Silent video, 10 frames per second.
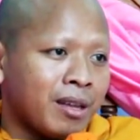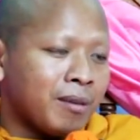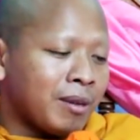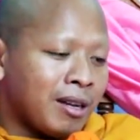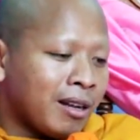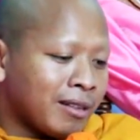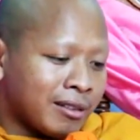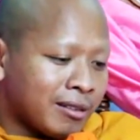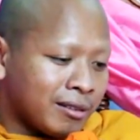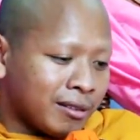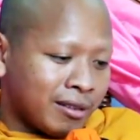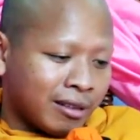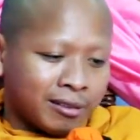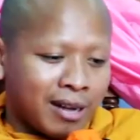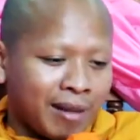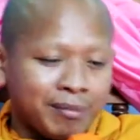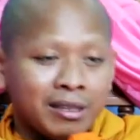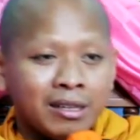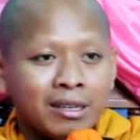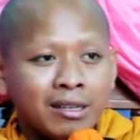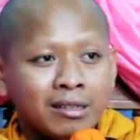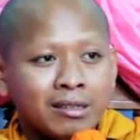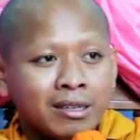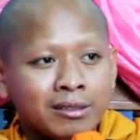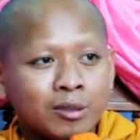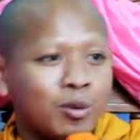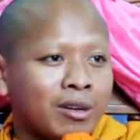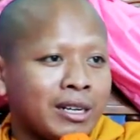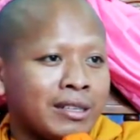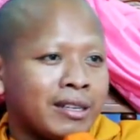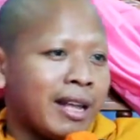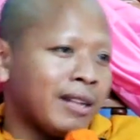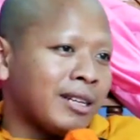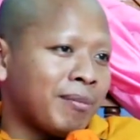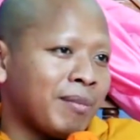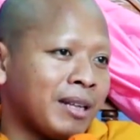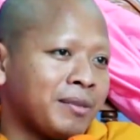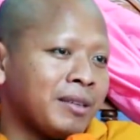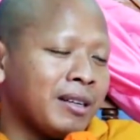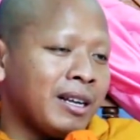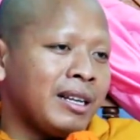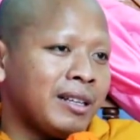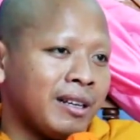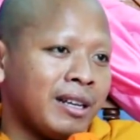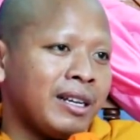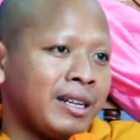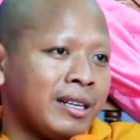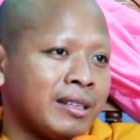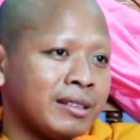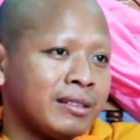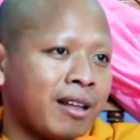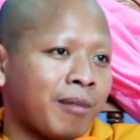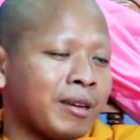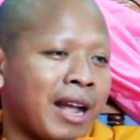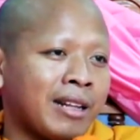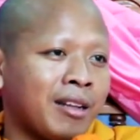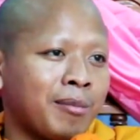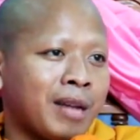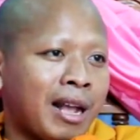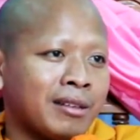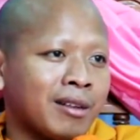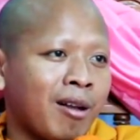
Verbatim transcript: hay bà đăng thật đừng slap đăng sự quật ấy tại đá trăm bạch phơi ấy thời ấy thầm đá sự